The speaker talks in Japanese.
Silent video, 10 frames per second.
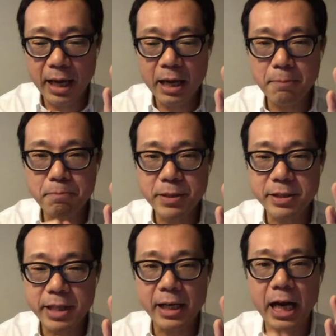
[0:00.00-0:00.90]
鉛
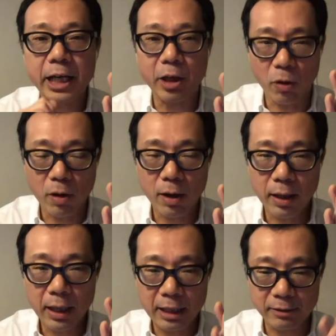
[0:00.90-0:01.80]
筆で影を
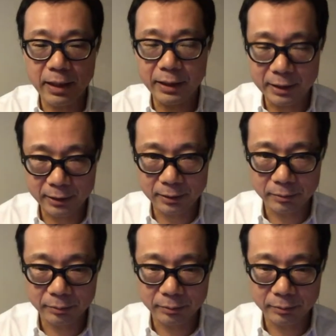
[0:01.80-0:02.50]
描くわけです。